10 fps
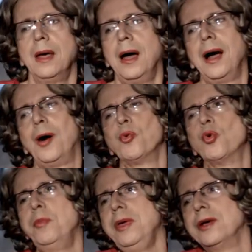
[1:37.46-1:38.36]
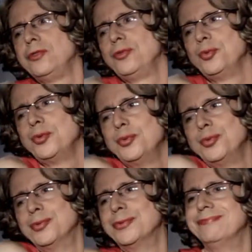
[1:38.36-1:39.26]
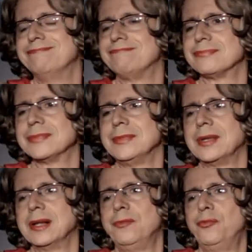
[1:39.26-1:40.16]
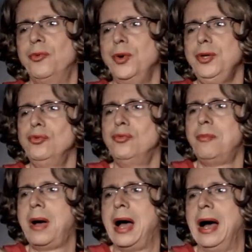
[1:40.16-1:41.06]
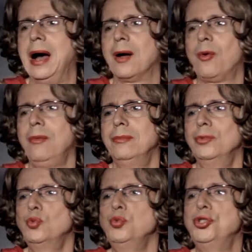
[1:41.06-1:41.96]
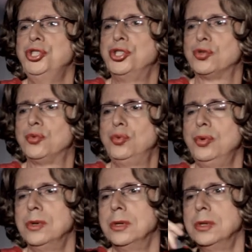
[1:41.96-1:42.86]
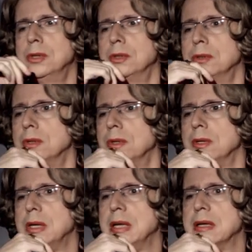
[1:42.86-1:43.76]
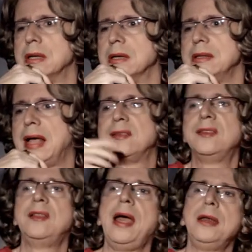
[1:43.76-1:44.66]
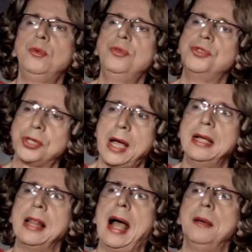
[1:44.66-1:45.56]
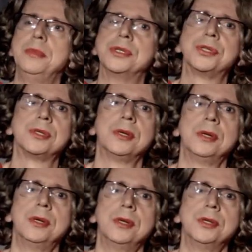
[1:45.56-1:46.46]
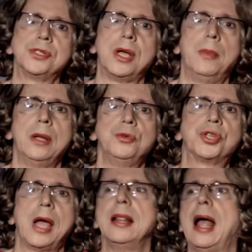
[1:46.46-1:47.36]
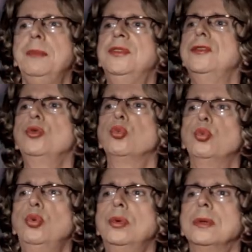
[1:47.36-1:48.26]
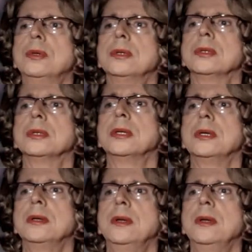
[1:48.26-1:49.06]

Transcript: Ao começo foi numa, num disco é, da série dos Skylabs, chamado Skylab 5. Né?